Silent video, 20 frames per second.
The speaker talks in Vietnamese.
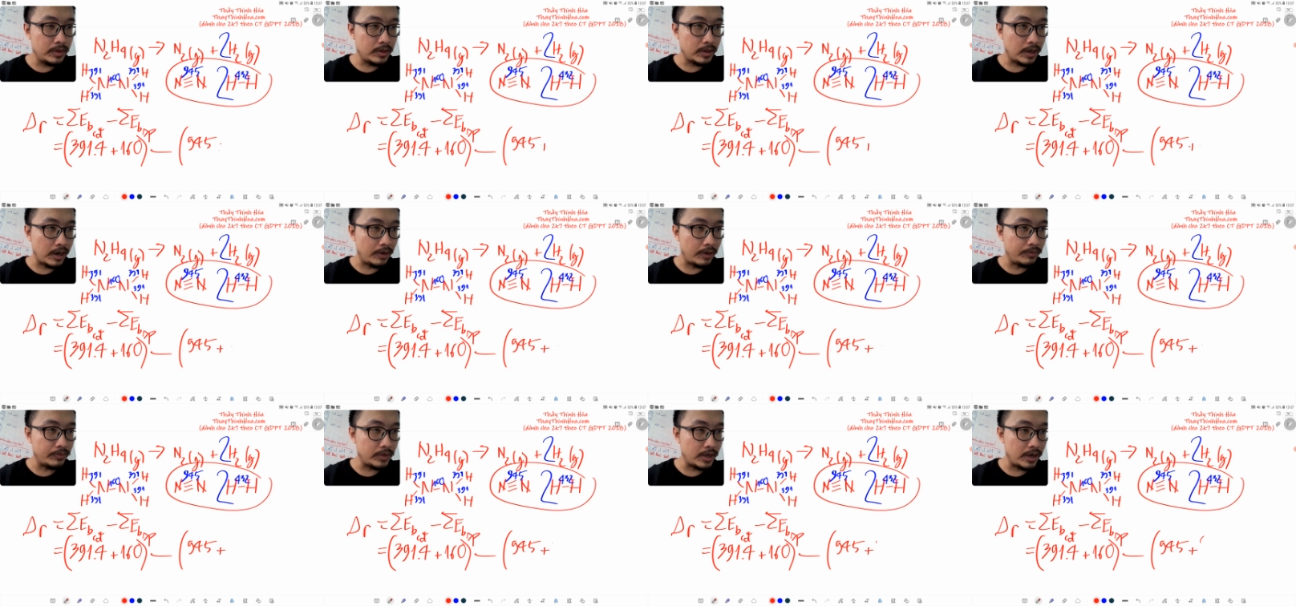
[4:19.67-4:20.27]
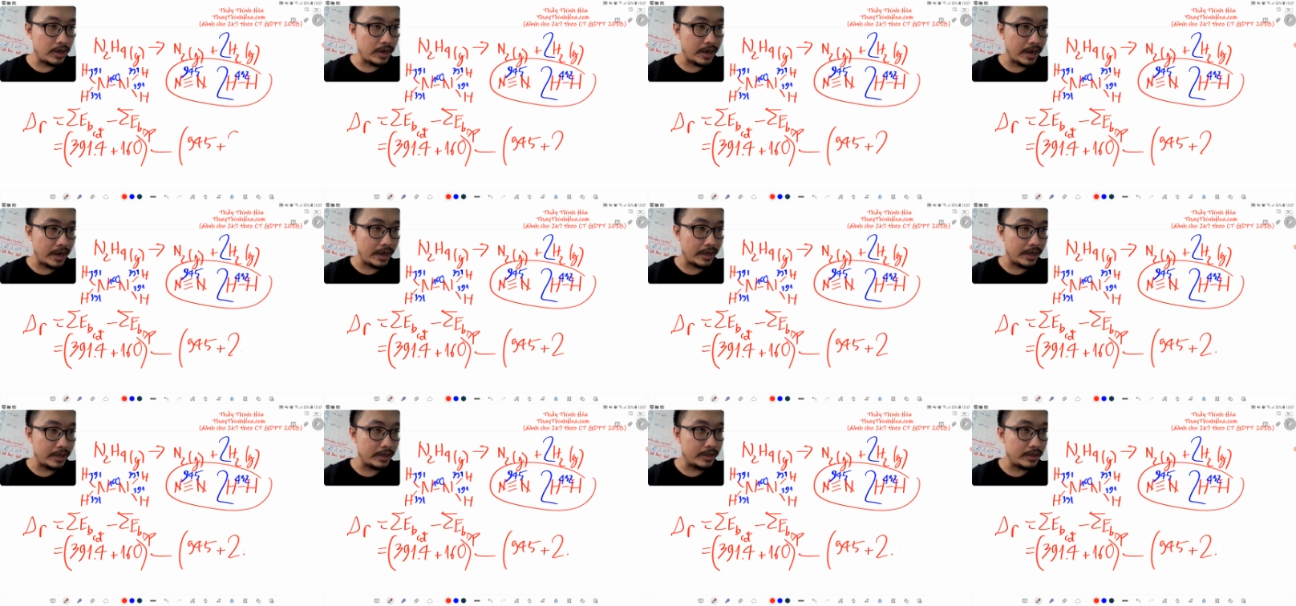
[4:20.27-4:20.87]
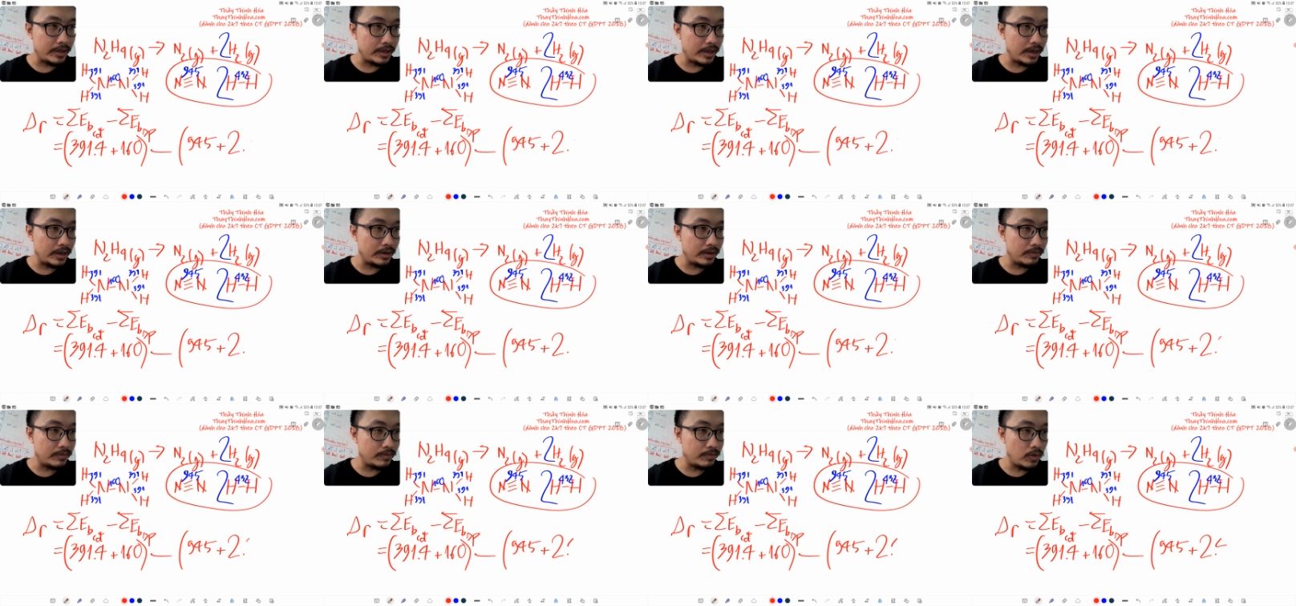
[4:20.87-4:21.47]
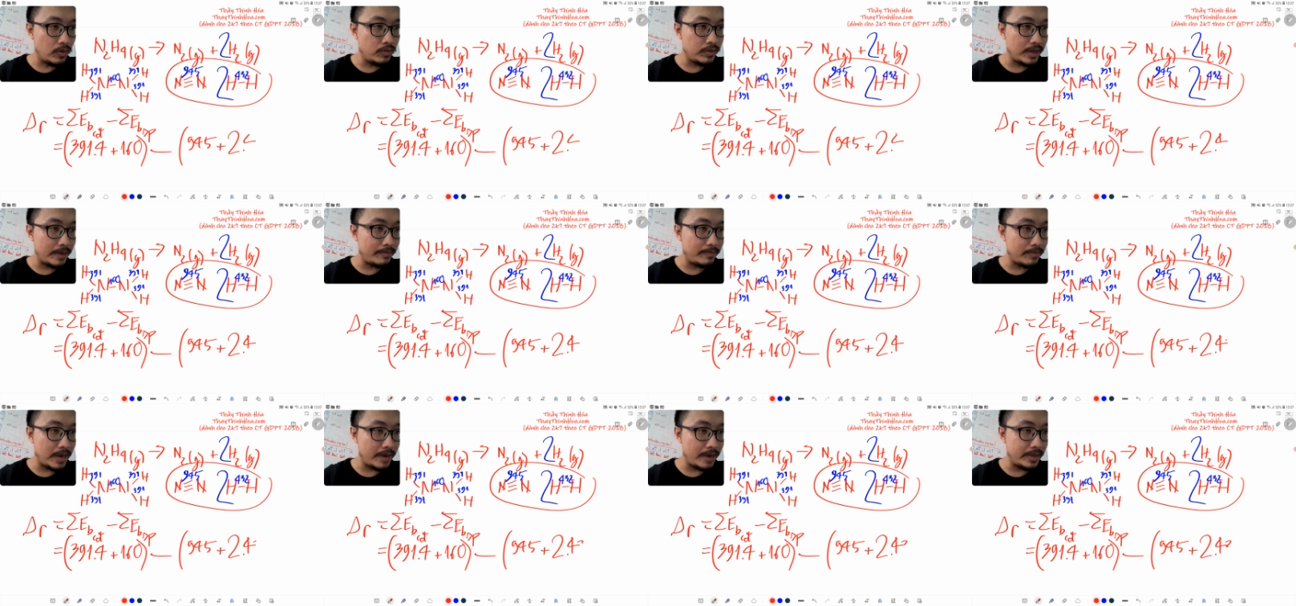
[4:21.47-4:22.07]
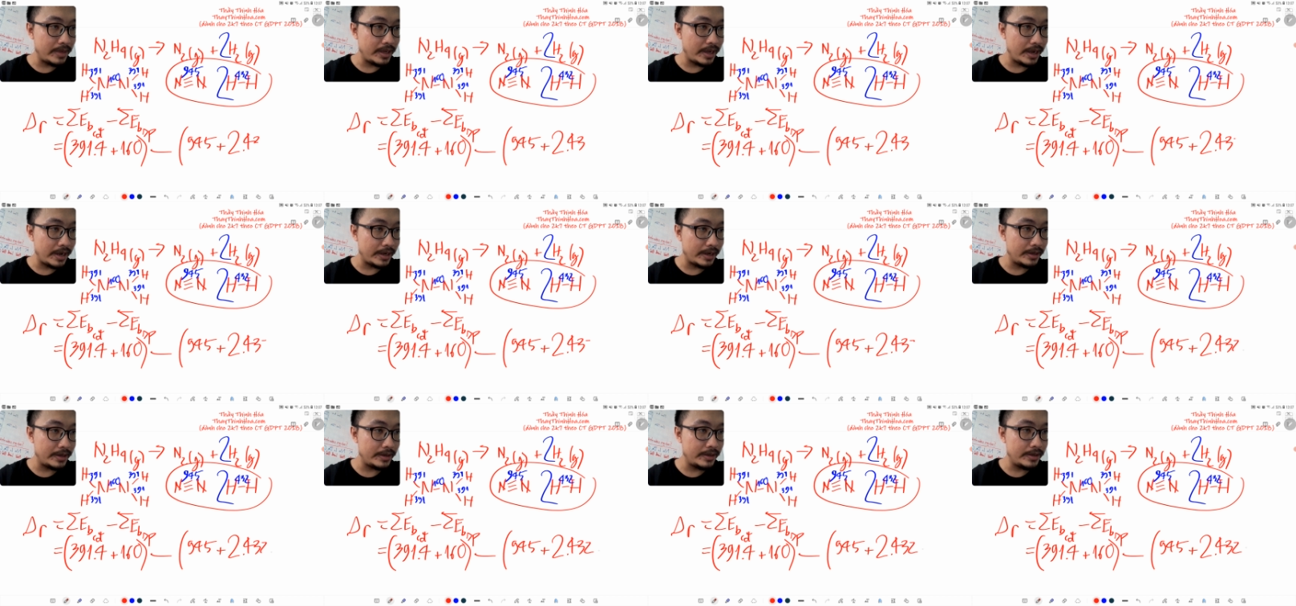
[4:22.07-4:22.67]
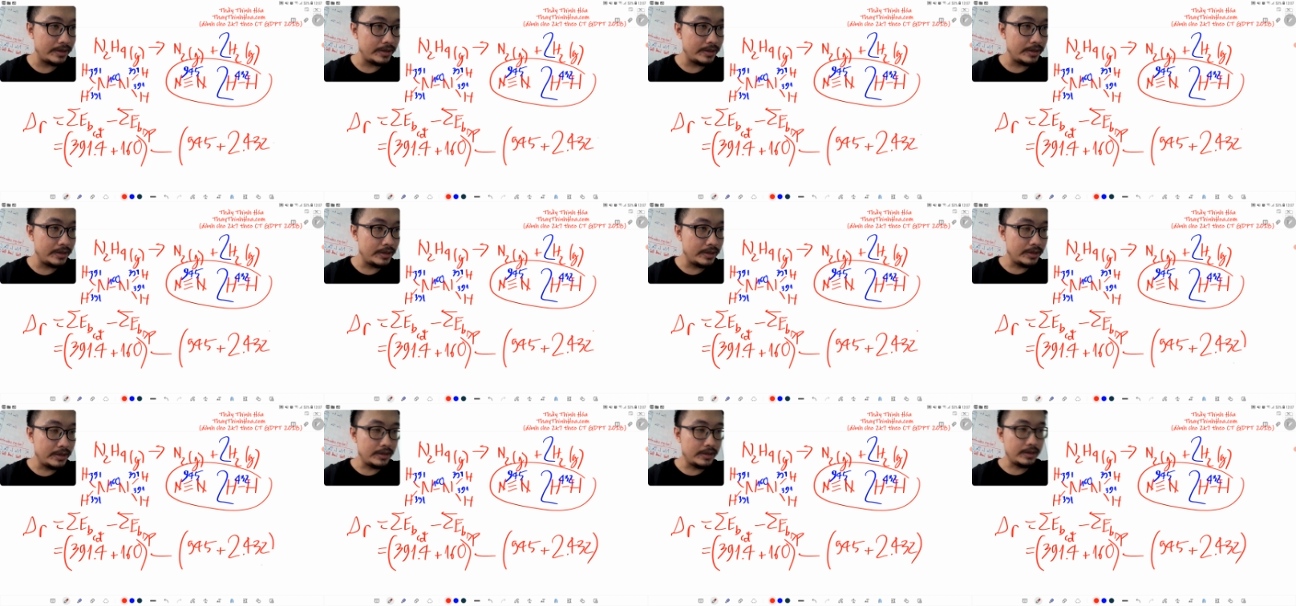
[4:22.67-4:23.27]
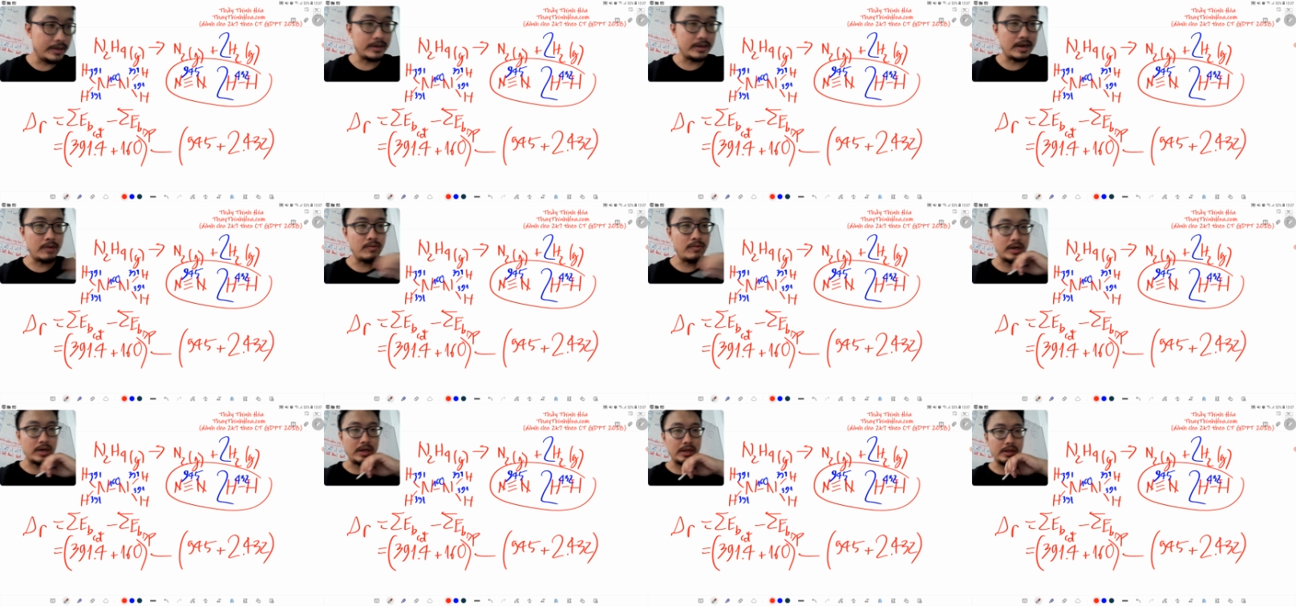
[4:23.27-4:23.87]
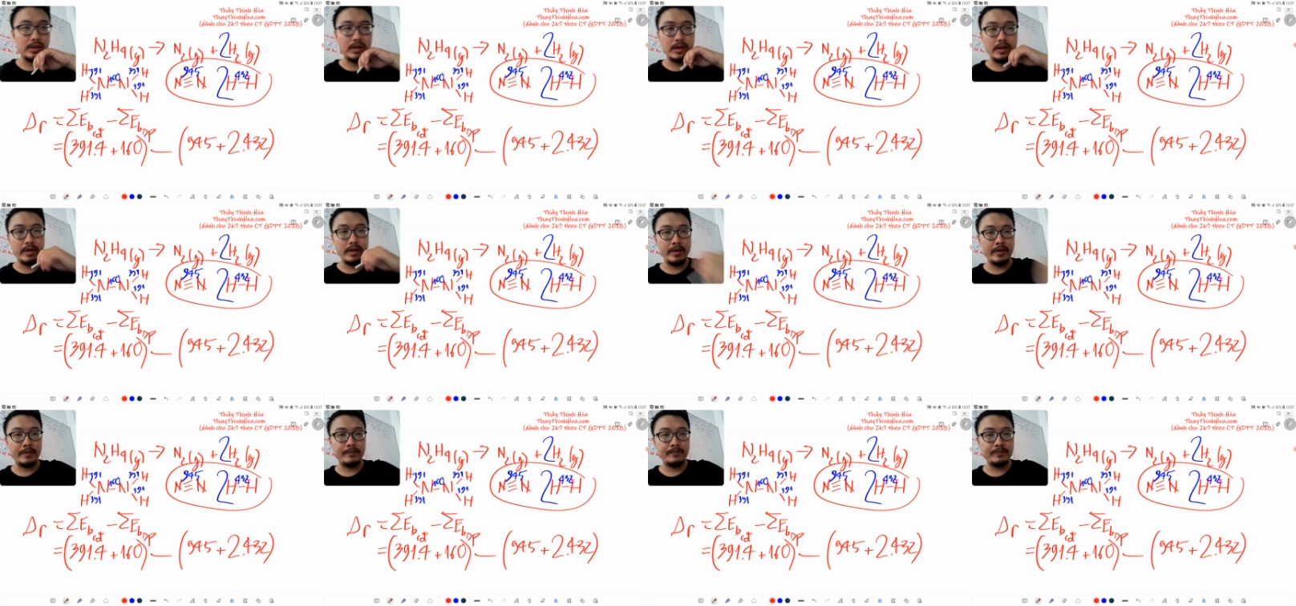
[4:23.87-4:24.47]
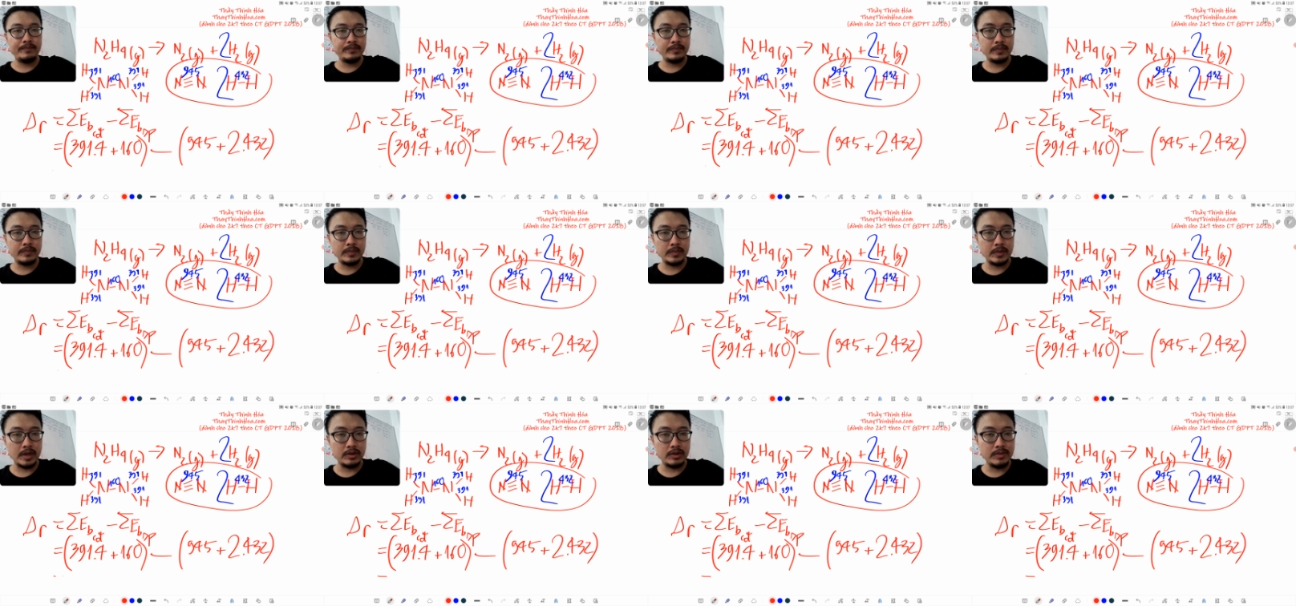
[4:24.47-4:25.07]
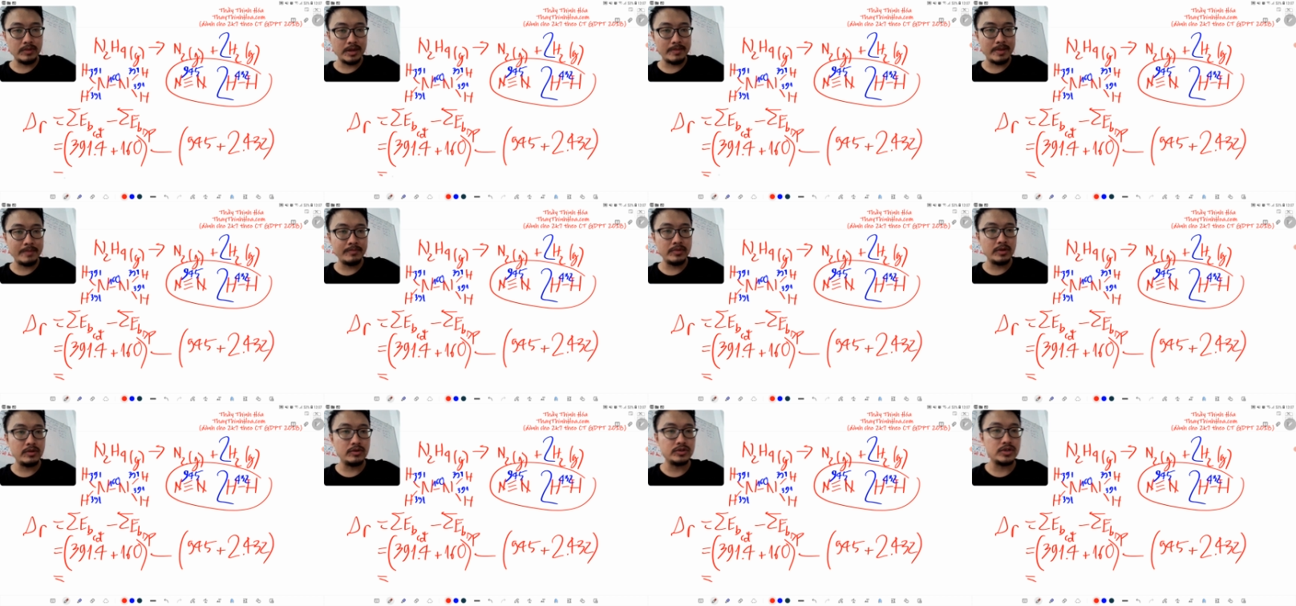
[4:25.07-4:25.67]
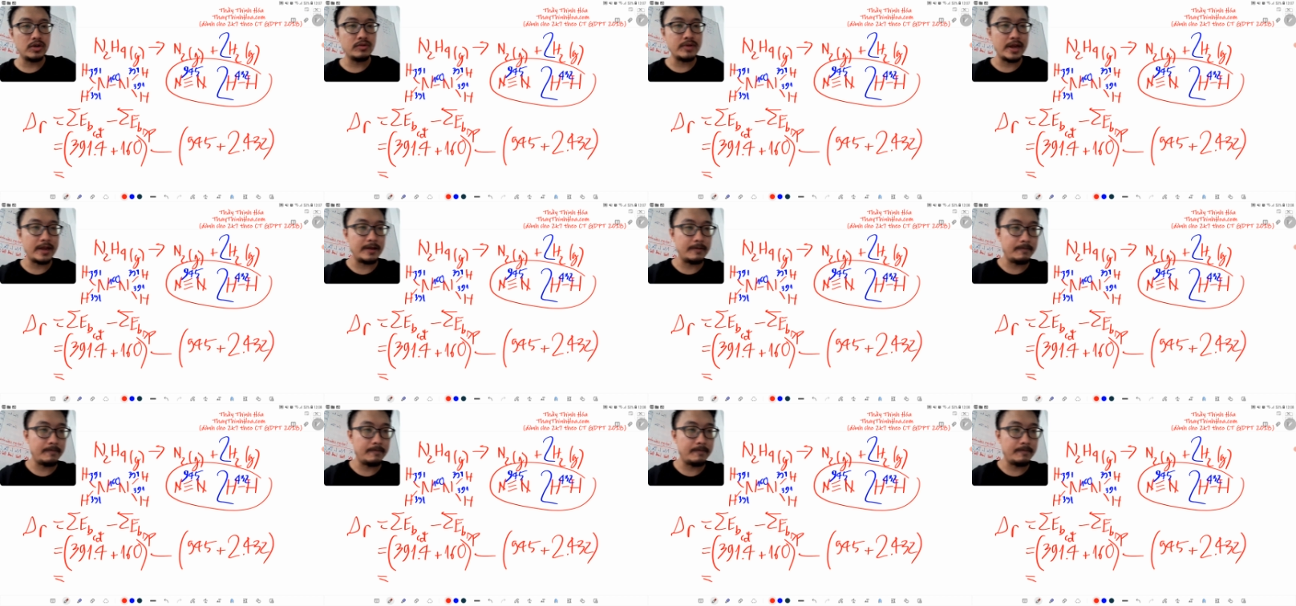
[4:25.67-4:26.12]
cộng cho 2 nhân 432 đóng ngoặc lại rồi chúng ta bấm những con số này